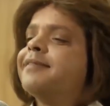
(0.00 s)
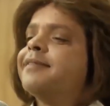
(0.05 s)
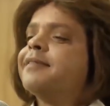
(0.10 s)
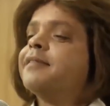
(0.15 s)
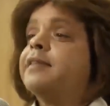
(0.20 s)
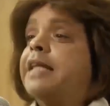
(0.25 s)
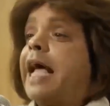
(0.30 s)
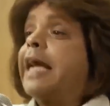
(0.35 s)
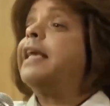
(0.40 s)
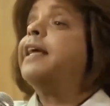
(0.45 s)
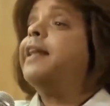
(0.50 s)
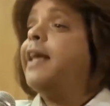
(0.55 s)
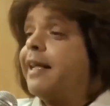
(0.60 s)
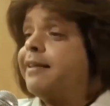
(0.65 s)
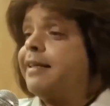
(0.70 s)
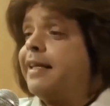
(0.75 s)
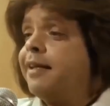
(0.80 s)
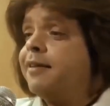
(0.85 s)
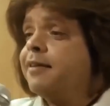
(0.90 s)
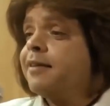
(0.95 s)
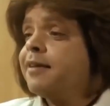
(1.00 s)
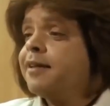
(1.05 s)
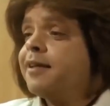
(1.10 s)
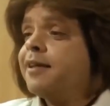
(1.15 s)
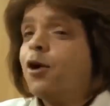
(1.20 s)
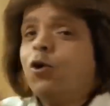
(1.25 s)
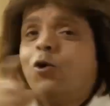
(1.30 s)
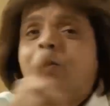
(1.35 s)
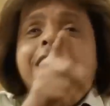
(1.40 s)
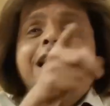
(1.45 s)
اه ده كرياتين لا
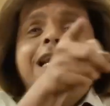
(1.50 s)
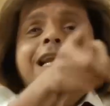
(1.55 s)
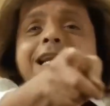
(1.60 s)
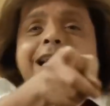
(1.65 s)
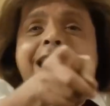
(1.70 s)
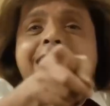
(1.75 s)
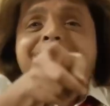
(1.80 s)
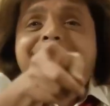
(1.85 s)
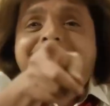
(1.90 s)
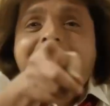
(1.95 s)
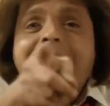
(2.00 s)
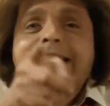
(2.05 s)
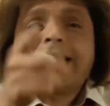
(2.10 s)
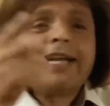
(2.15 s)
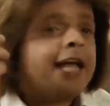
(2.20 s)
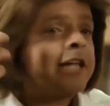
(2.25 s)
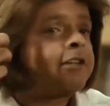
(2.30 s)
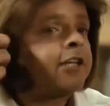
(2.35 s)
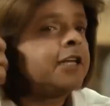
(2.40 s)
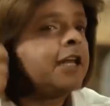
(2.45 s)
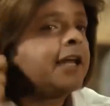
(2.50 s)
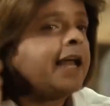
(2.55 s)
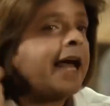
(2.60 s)
طبعا. قولي للناس ده كرياتين